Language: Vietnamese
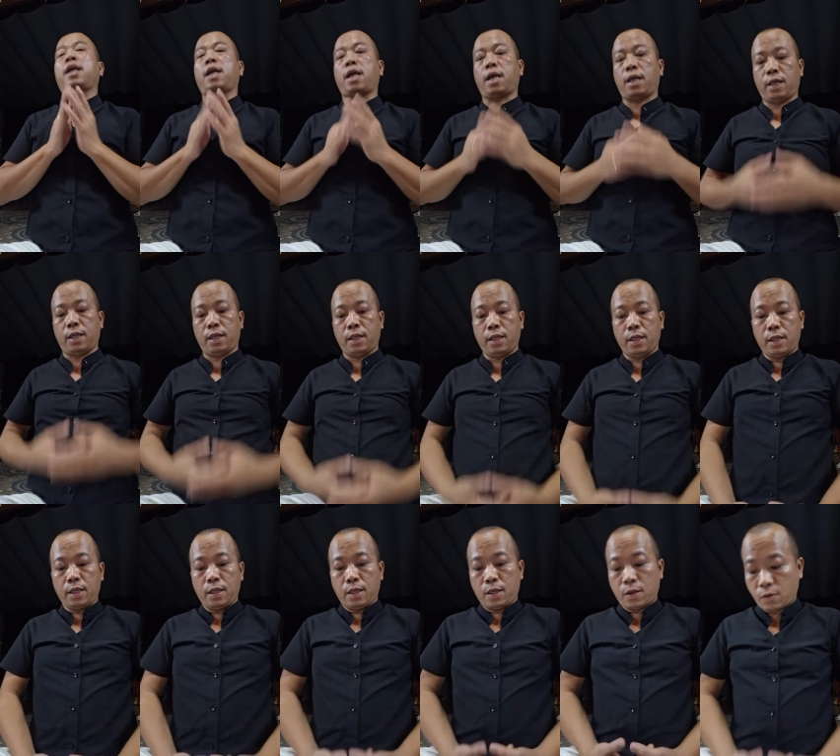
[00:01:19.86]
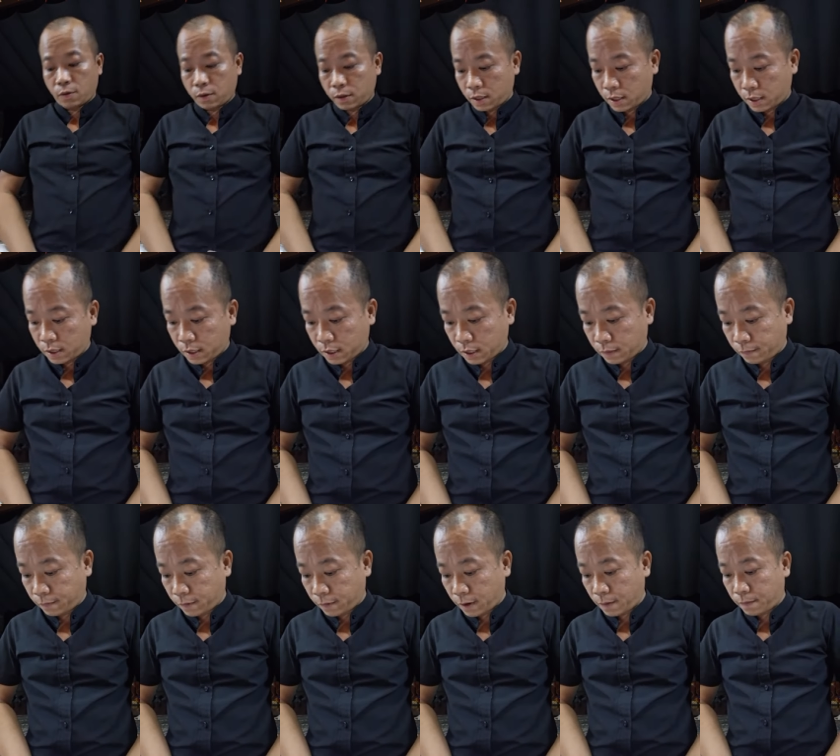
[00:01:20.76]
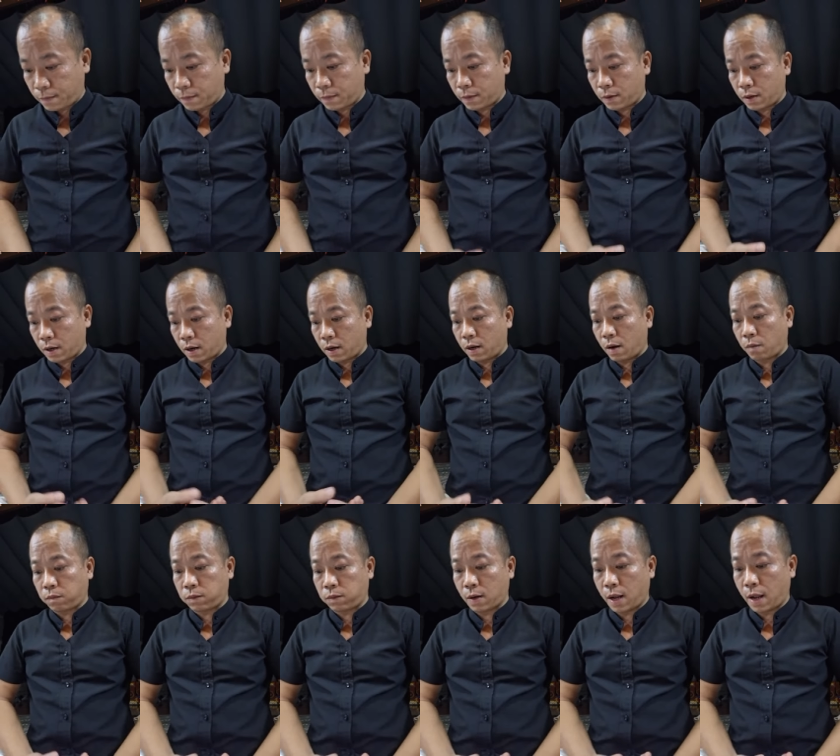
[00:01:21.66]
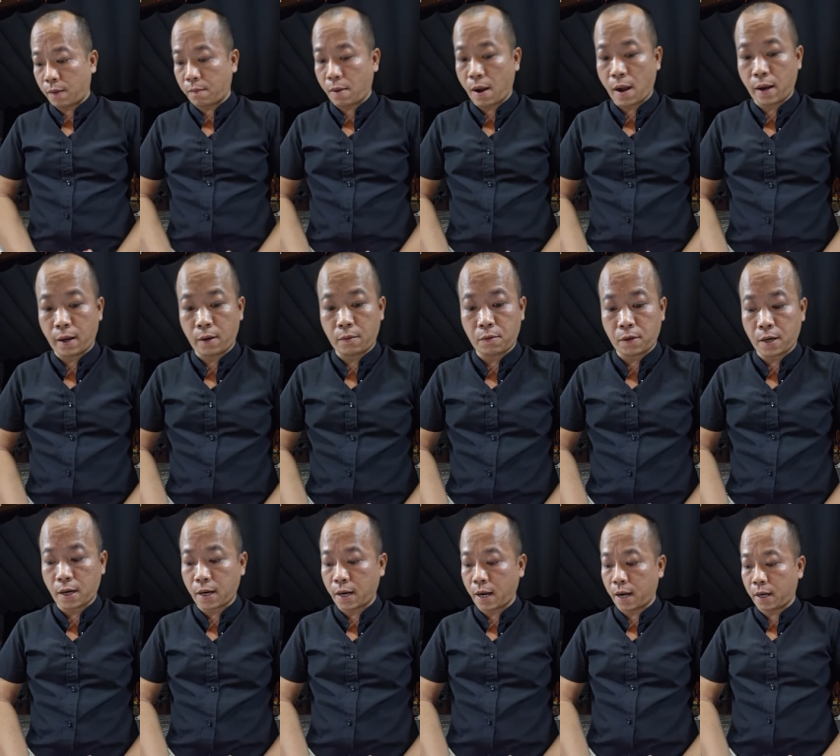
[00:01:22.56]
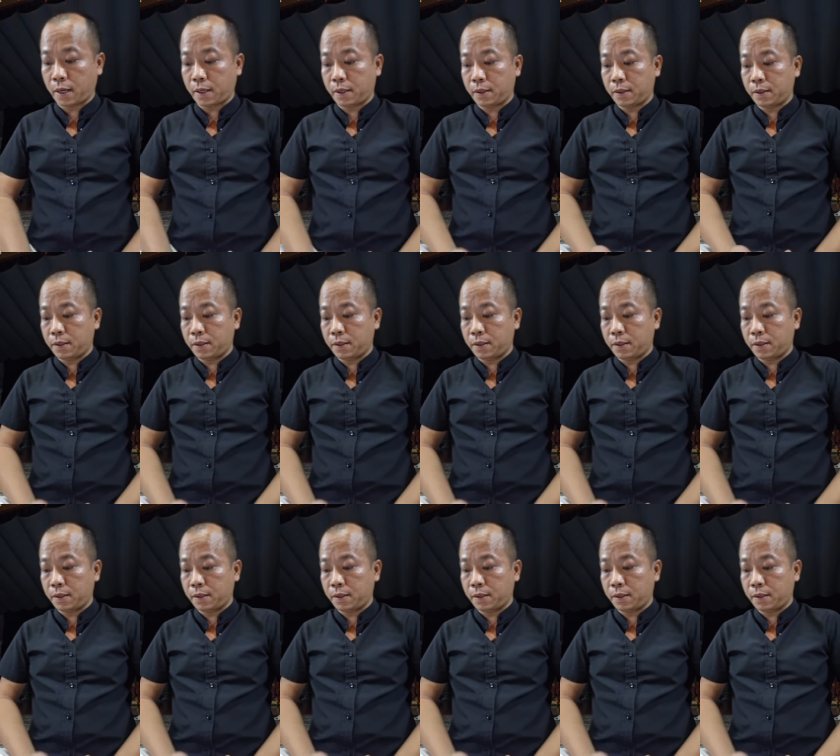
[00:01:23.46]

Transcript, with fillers: ngài con uh, xin phép là đọc lại bài của các ngài